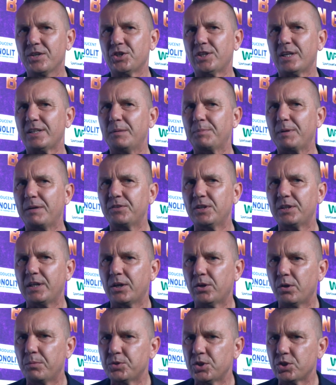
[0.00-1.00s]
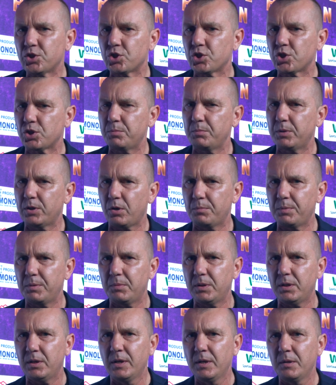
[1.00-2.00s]
że tak naprawdę na Gromdzie 3 my
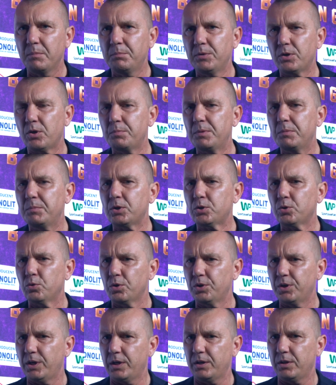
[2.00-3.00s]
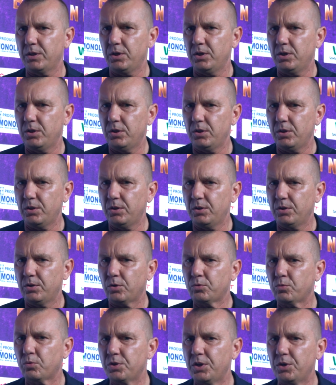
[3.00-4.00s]
robimy, my robimy turniej i
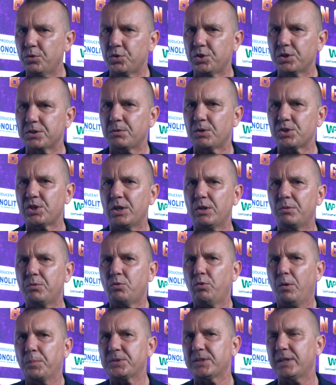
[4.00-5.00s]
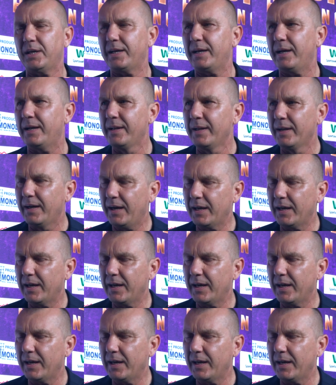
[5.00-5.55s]
do turnieju się zgłaszają chłopcy, a,